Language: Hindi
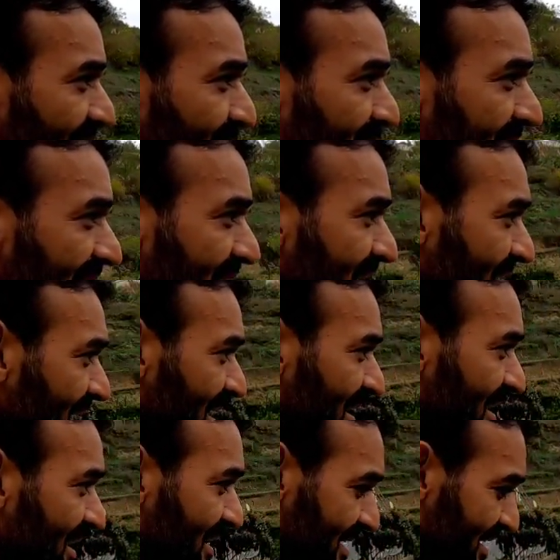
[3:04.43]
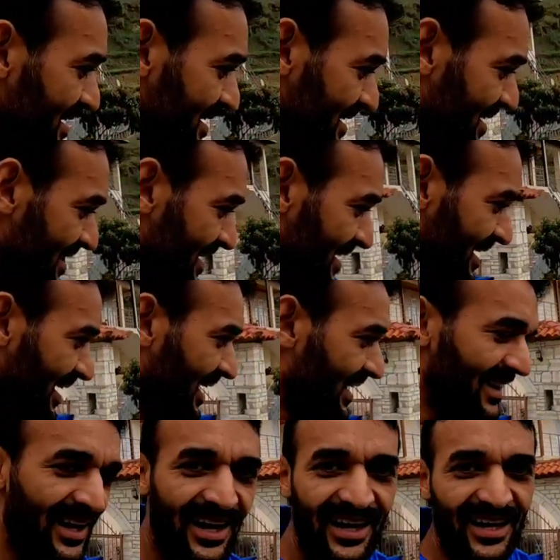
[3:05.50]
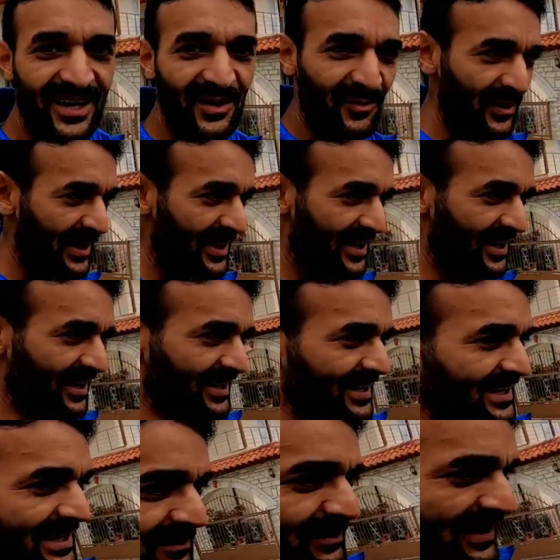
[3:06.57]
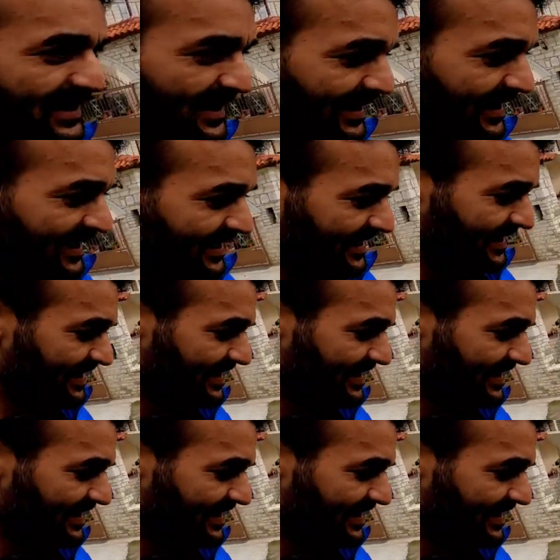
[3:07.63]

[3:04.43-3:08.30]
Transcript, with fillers: यहाँ पे देखिए अनार लगे हुए हैं अनार के पेड़ हैं